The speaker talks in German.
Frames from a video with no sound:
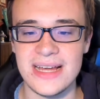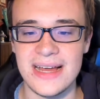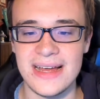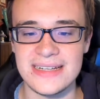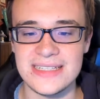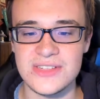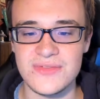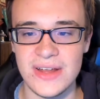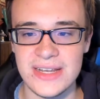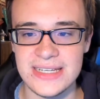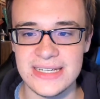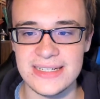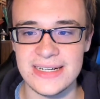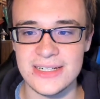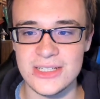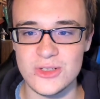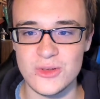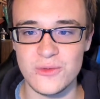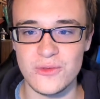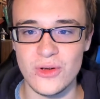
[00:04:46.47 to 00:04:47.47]
einen
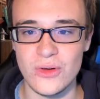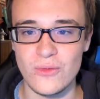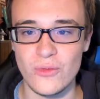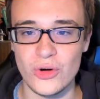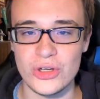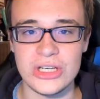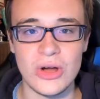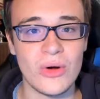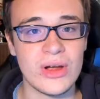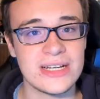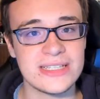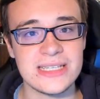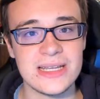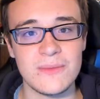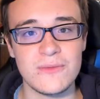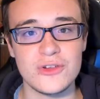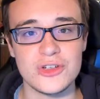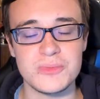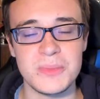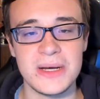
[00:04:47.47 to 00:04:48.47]
Zweitkanal zu führen, wo ich auch
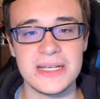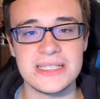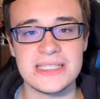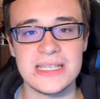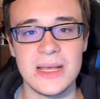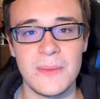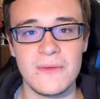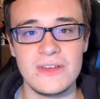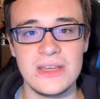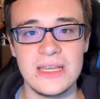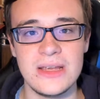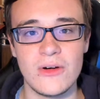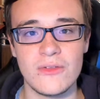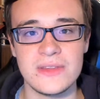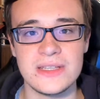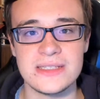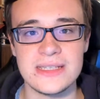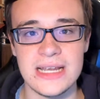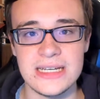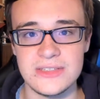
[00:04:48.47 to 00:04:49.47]
extrem viel Spaß habe, wie hier auf
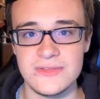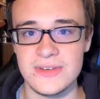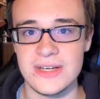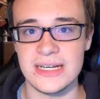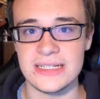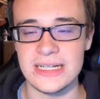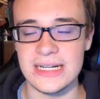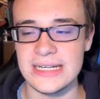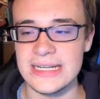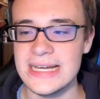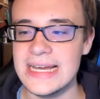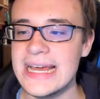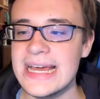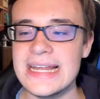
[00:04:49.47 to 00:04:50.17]
dem Design TV-Kanal.